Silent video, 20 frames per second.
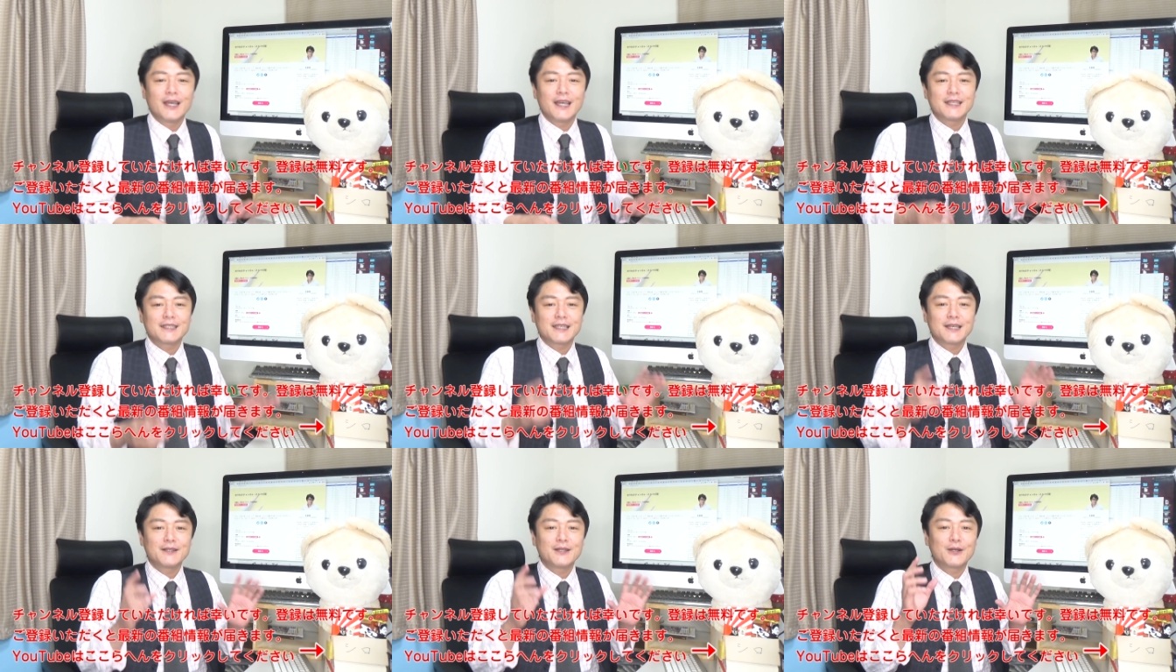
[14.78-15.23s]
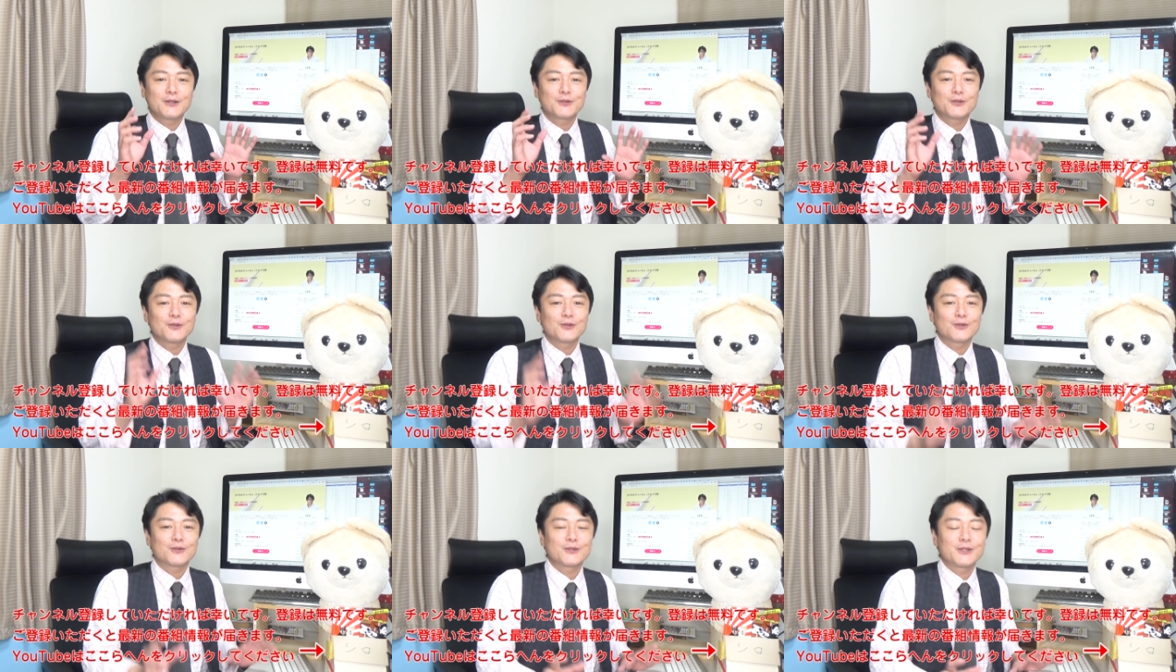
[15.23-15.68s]
えー、チャンネル
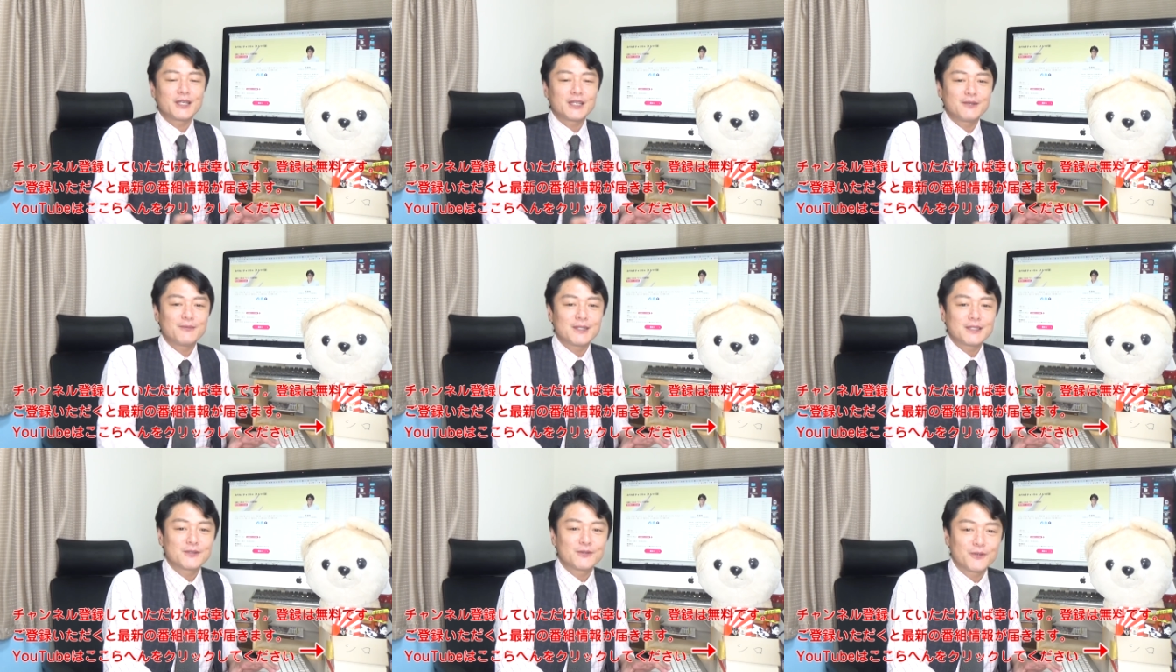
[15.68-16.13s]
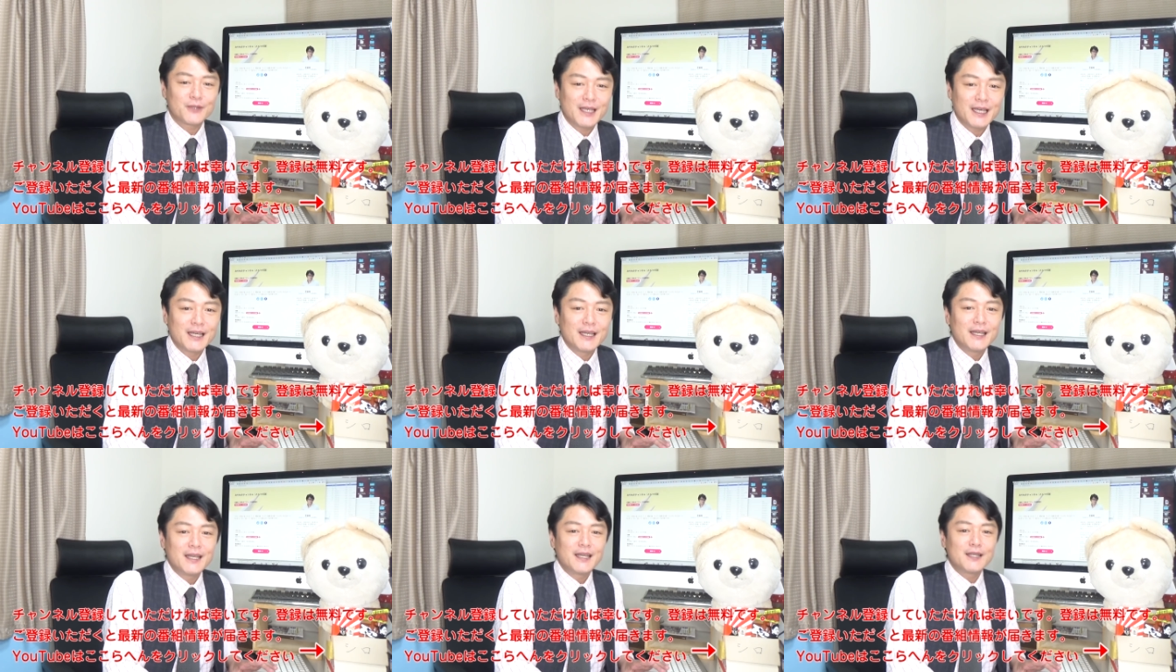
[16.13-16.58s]
登録できますの
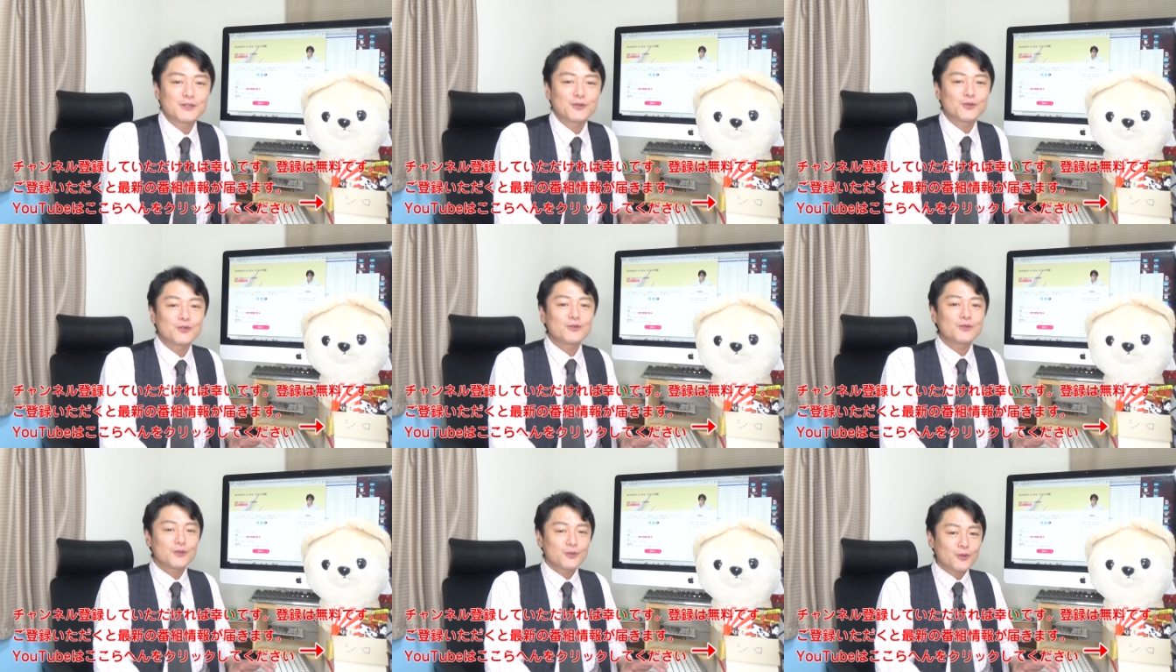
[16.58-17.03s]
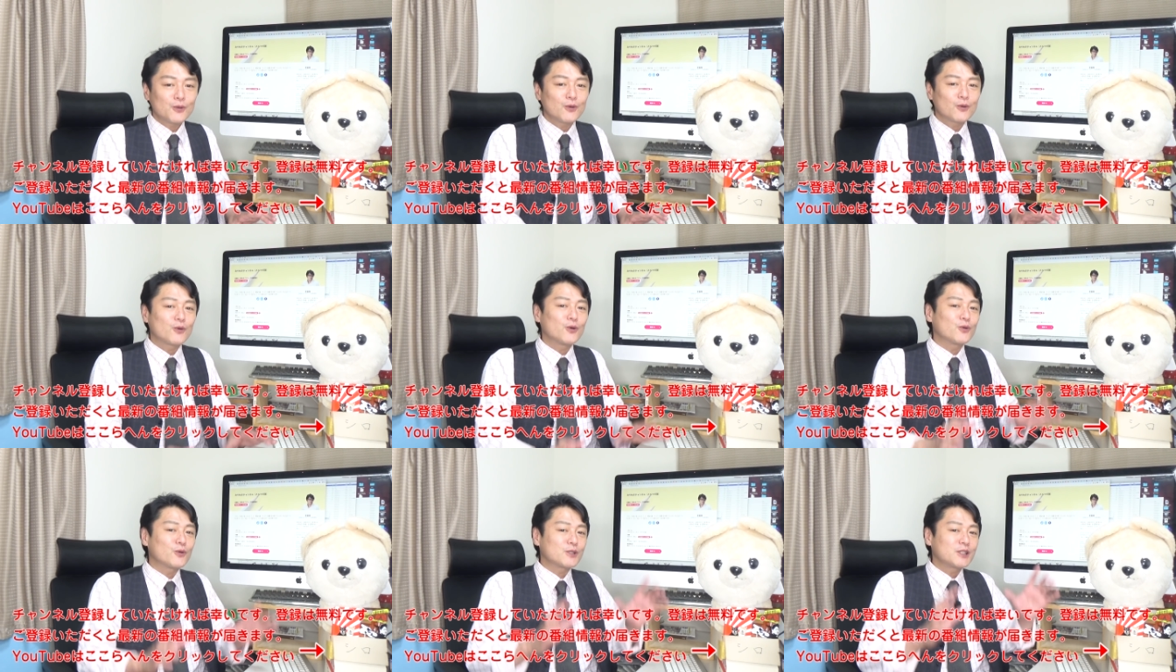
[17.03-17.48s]
で、えー、そうすると
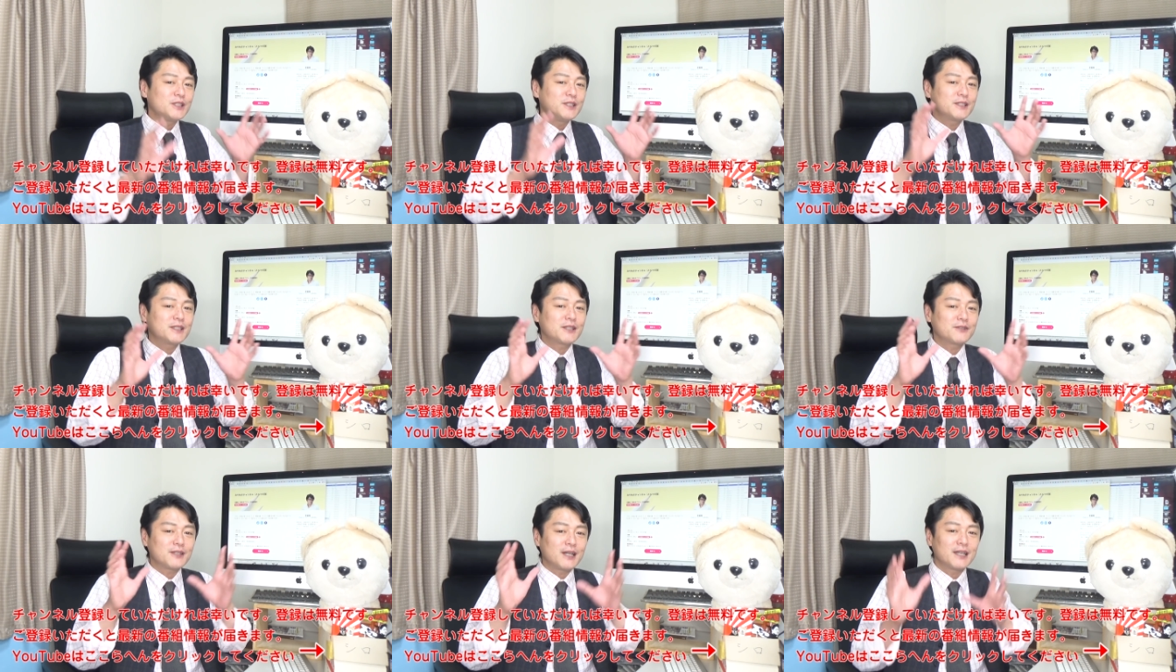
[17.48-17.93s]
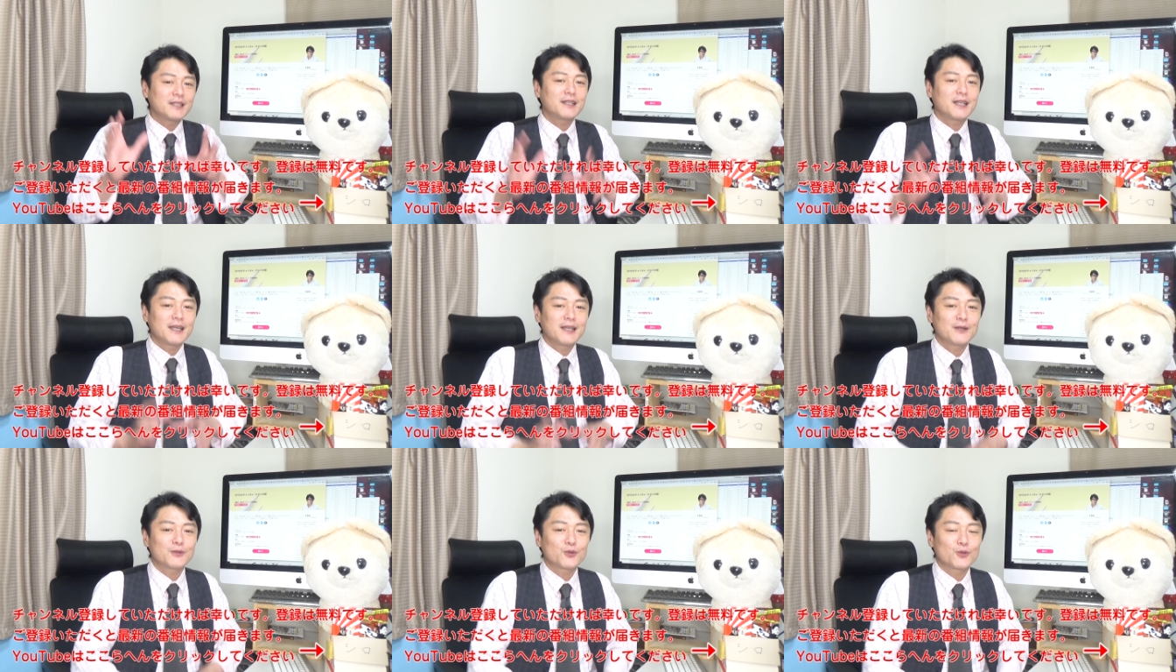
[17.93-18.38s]
この新着案
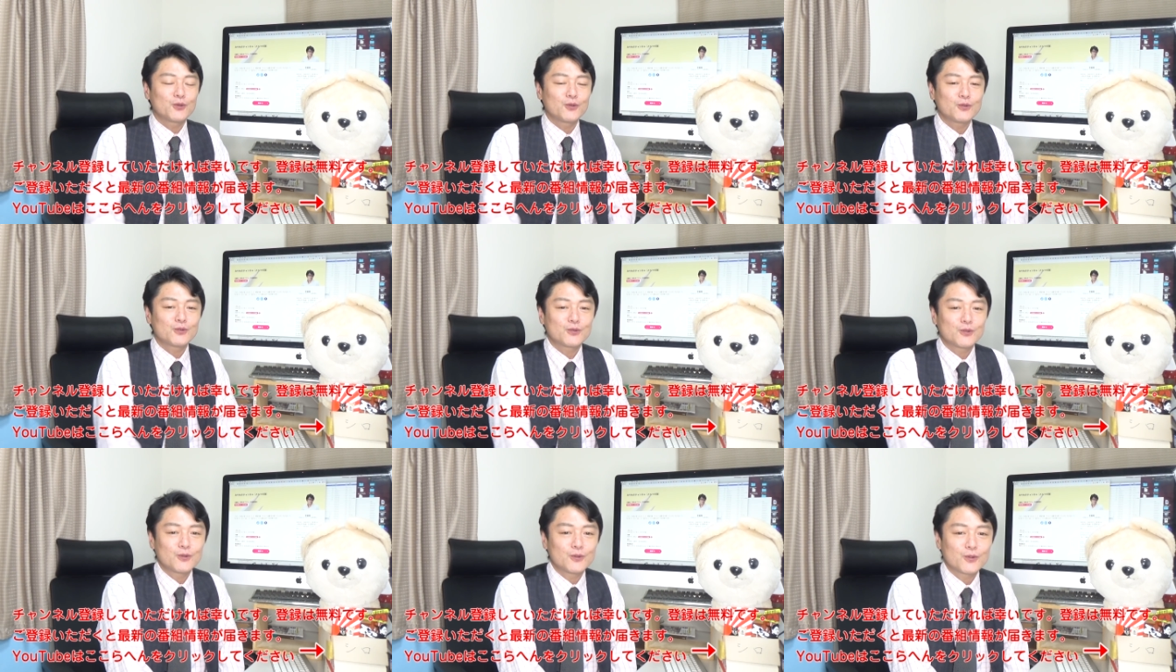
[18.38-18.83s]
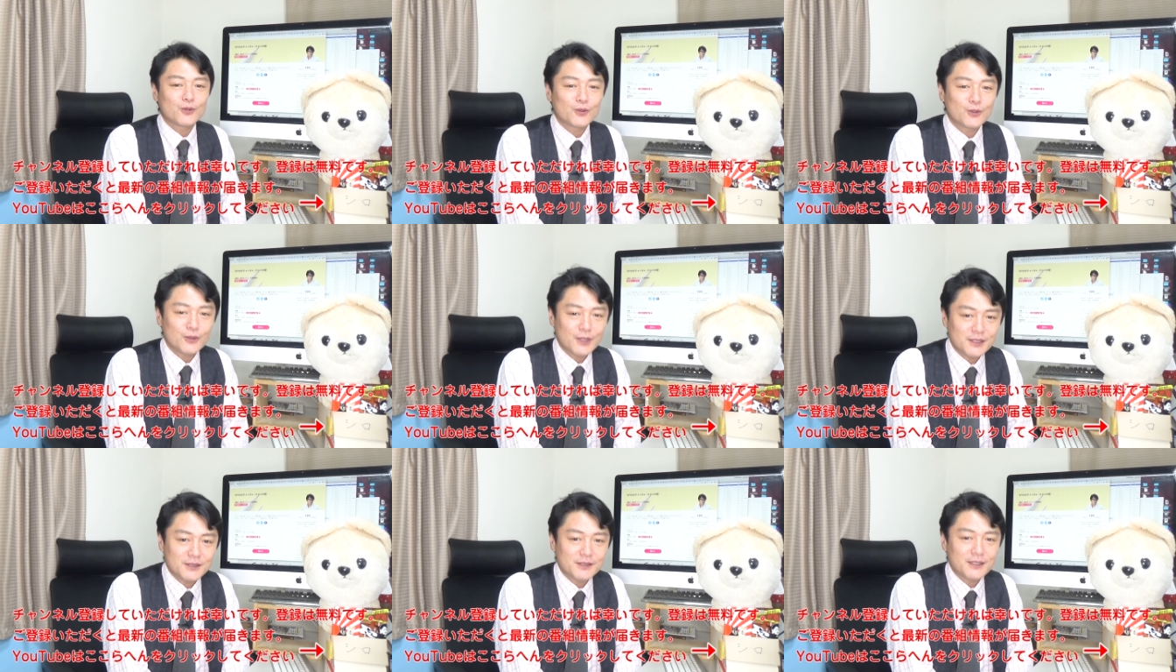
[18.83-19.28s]
内が届くとのこ
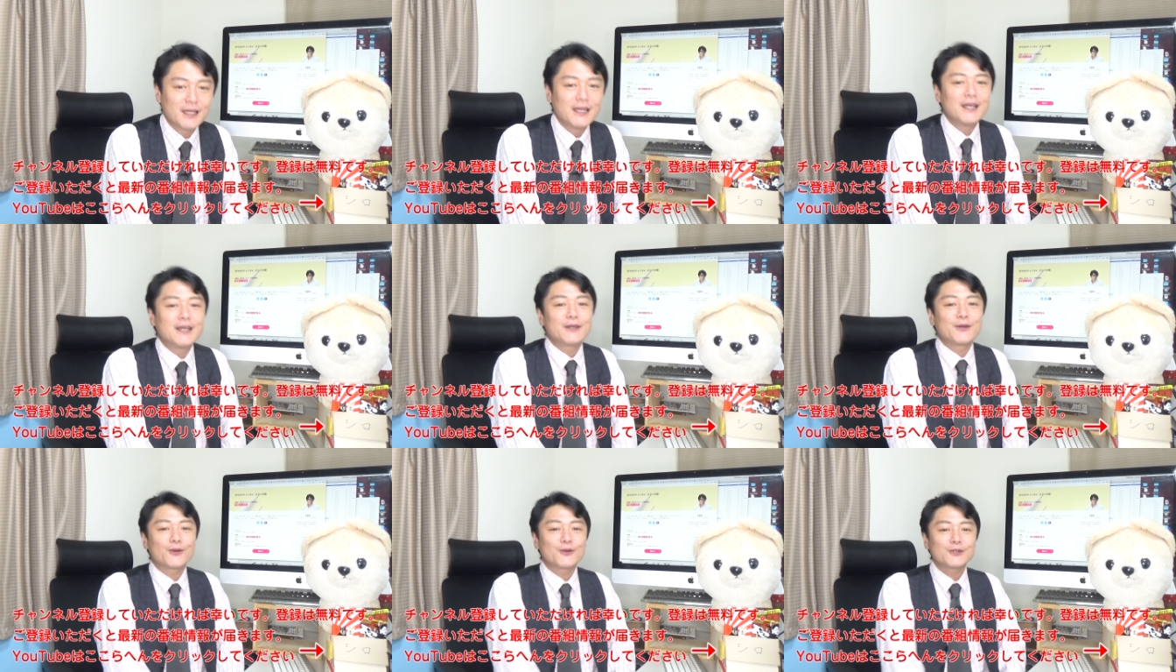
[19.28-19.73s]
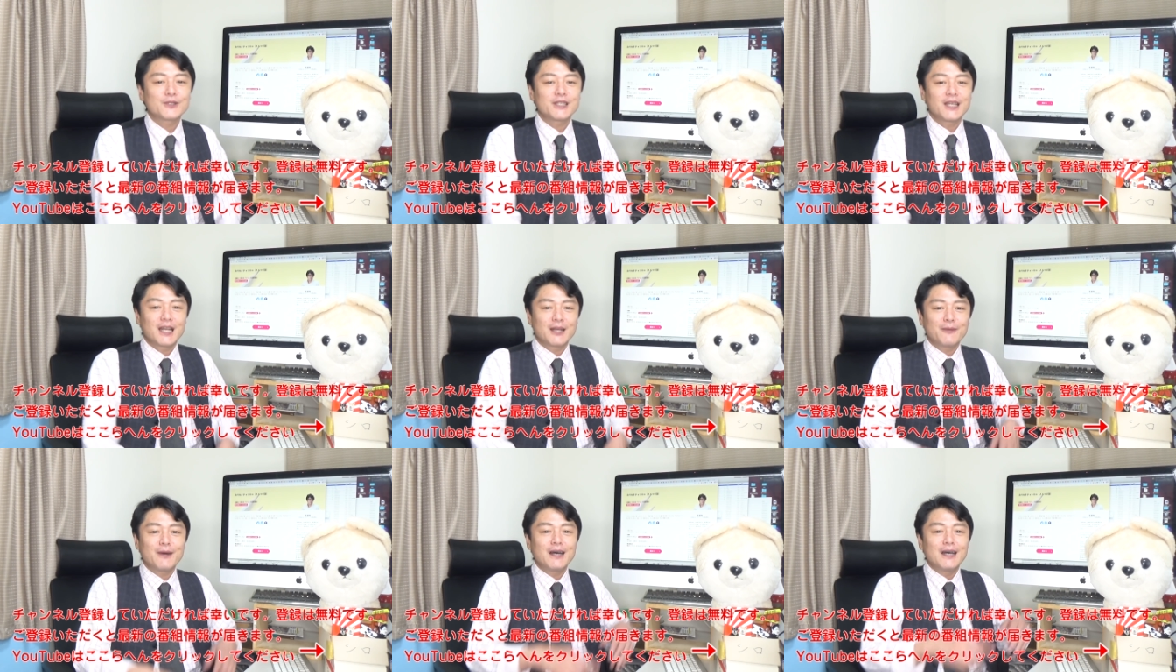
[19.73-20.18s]
とですよろし
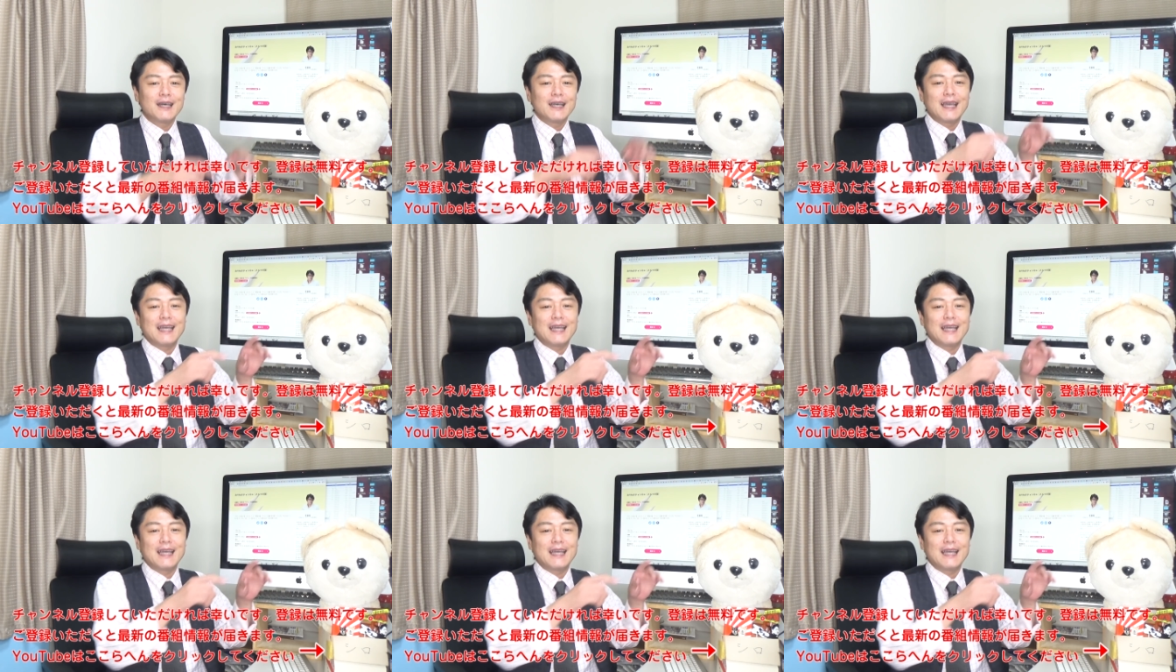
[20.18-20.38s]
ければ、